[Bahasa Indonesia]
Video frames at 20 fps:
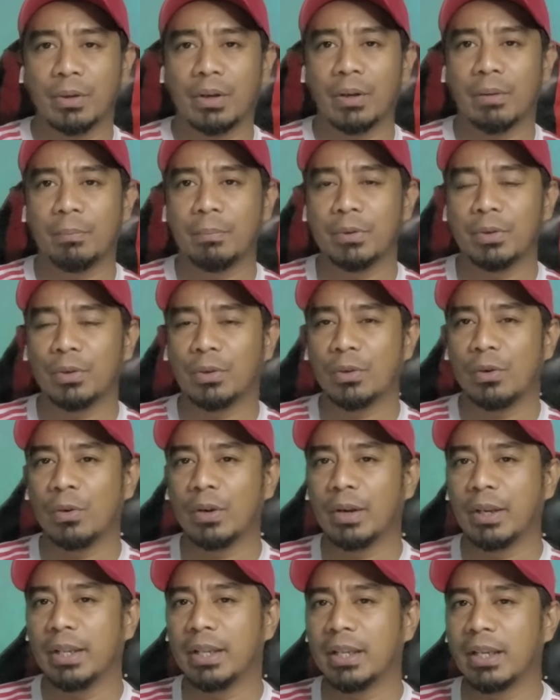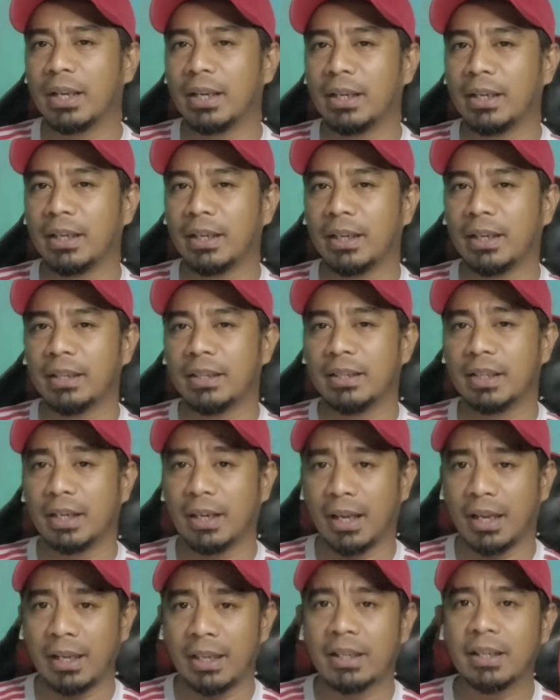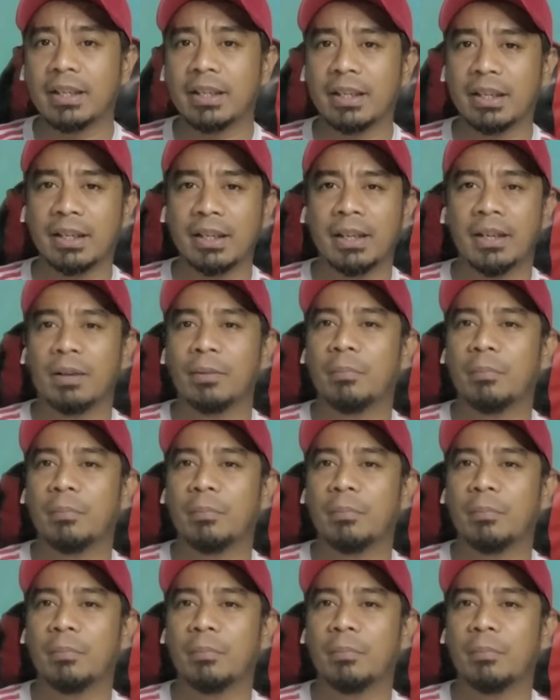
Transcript: ah, penyokong Iran ini dan akhirnya